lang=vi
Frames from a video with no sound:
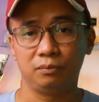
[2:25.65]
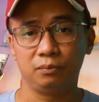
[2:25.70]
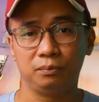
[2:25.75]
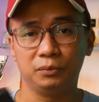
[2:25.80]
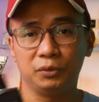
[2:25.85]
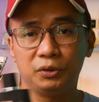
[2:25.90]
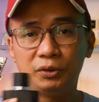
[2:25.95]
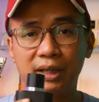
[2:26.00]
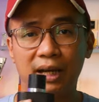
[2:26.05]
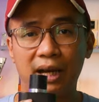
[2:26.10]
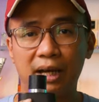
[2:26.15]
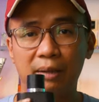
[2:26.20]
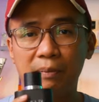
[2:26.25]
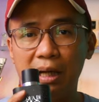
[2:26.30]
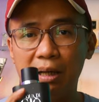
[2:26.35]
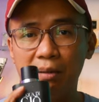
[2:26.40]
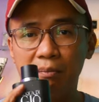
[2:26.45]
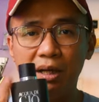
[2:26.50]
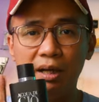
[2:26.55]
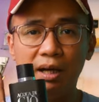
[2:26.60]
một chai bản
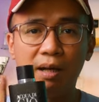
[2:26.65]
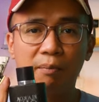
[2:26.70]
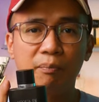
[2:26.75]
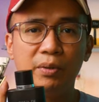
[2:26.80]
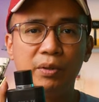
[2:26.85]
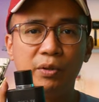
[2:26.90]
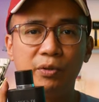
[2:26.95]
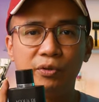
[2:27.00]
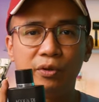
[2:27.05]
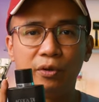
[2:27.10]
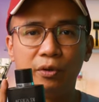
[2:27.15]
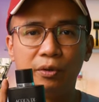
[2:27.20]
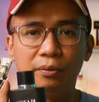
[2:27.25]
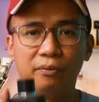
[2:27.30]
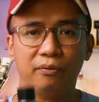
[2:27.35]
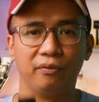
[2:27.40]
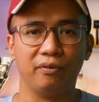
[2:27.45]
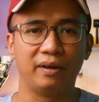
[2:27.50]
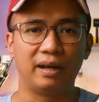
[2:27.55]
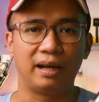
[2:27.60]
bảy mươi lăm mi li lít rồi,
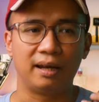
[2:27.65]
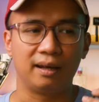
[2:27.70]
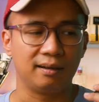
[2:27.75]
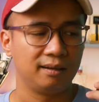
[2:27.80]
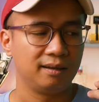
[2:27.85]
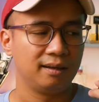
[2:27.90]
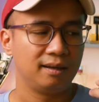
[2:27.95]
và